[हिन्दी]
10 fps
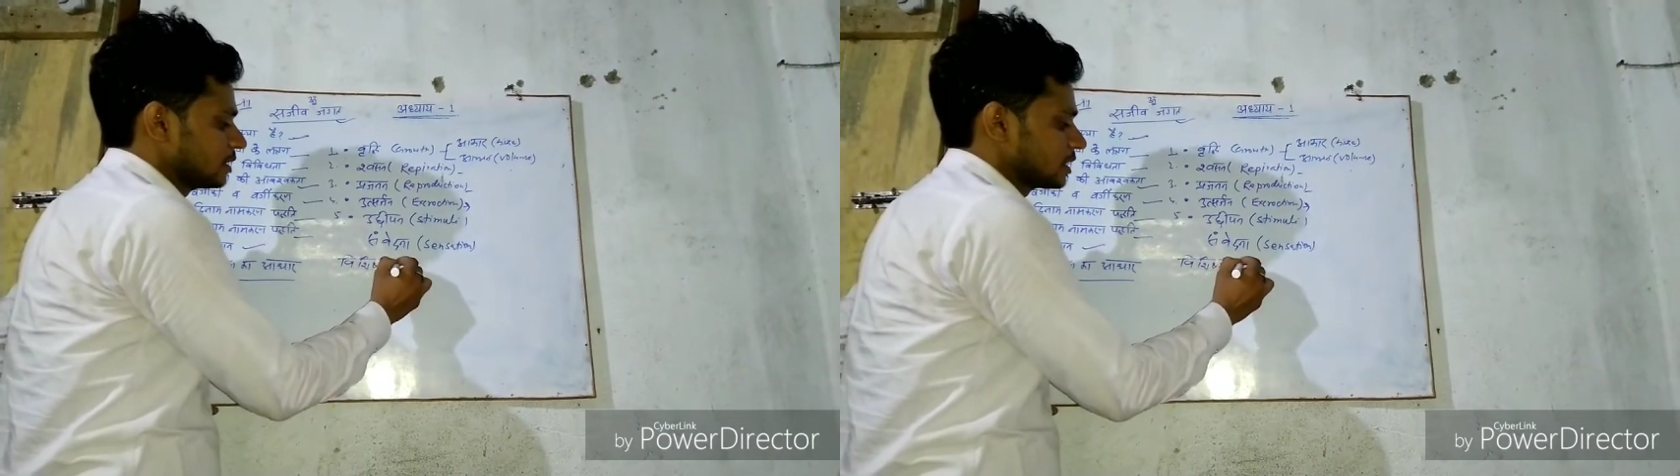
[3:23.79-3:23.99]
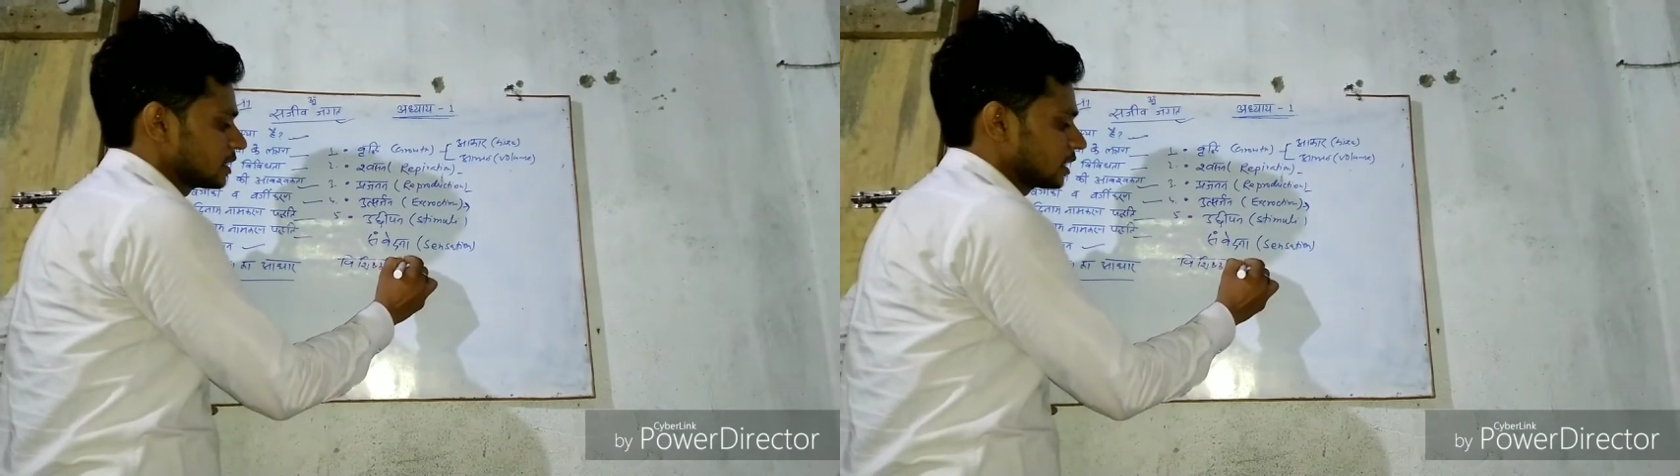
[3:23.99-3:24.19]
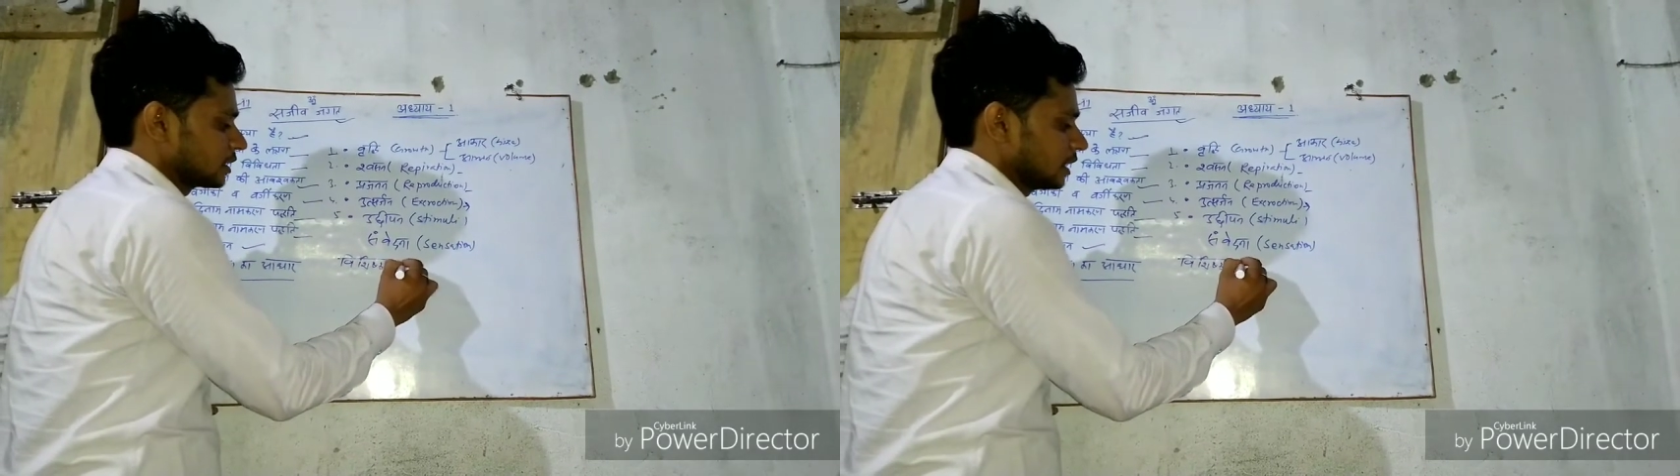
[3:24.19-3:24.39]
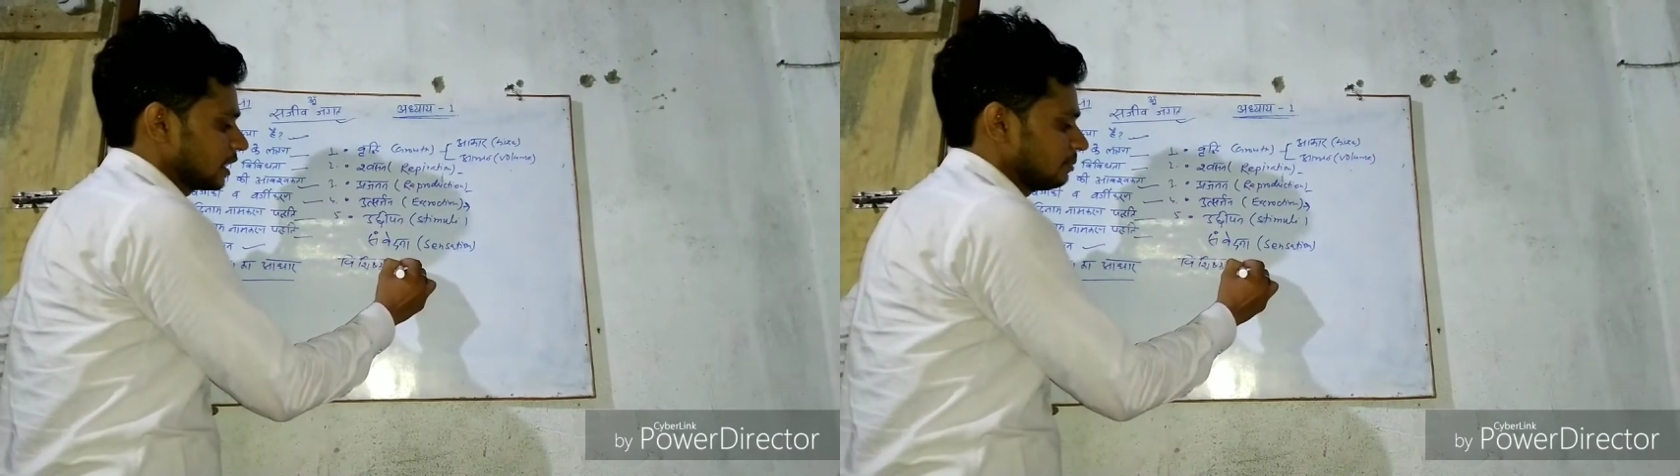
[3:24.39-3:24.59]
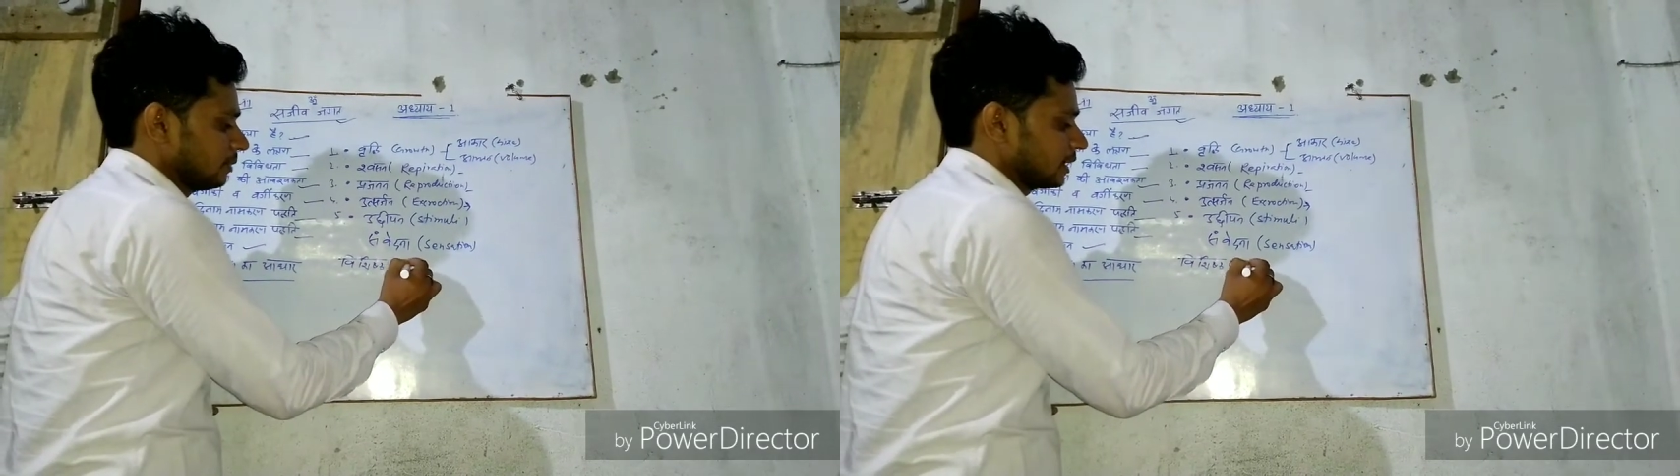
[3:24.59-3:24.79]
विशिष्ट लक्षण
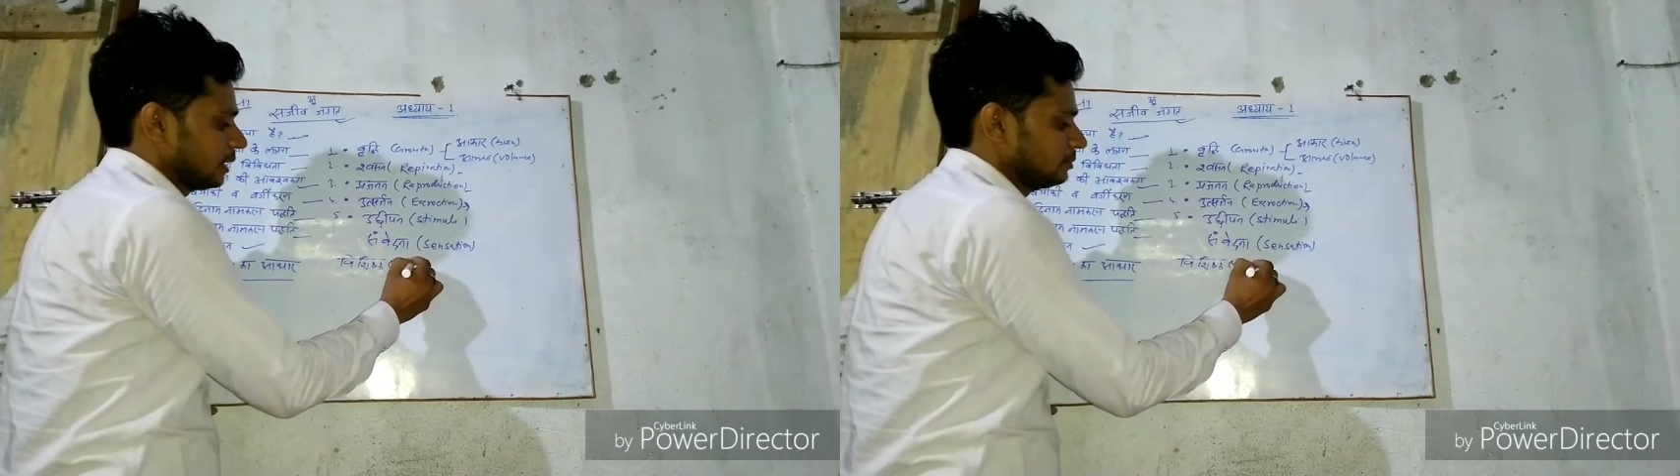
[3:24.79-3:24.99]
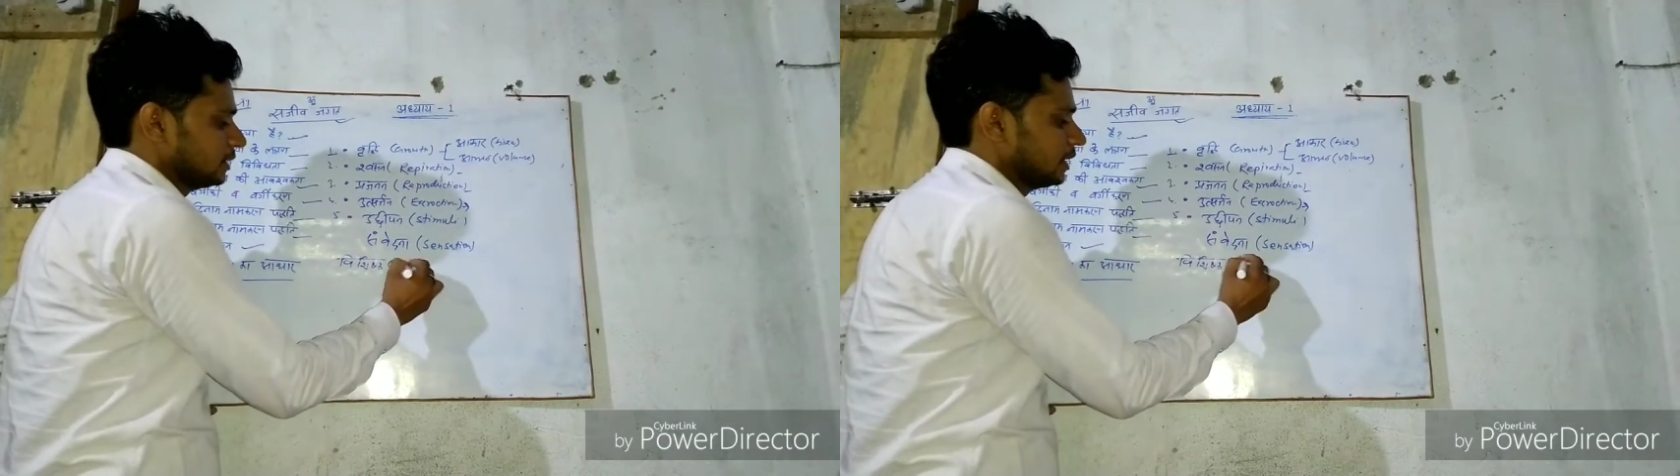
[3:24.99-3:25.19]
का मतलब